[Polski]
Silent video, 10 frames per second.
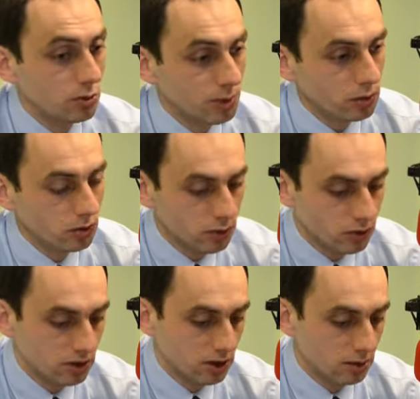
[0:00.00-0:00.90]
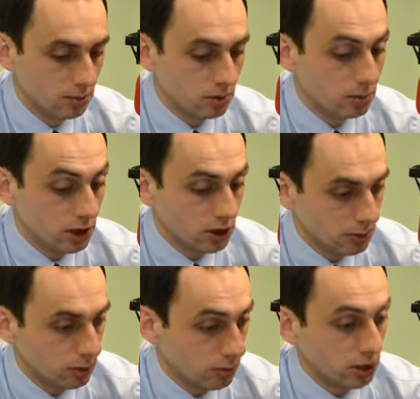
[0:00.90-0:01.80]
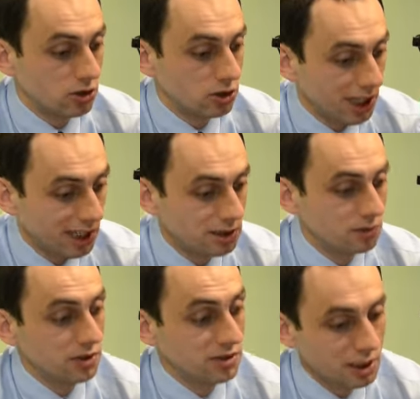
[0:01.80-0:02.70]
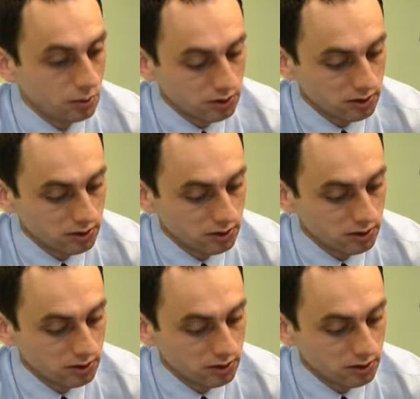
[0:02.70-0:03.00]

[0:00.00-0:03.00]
pełnił funkcje publiczne, był przecież radnym, więc znał,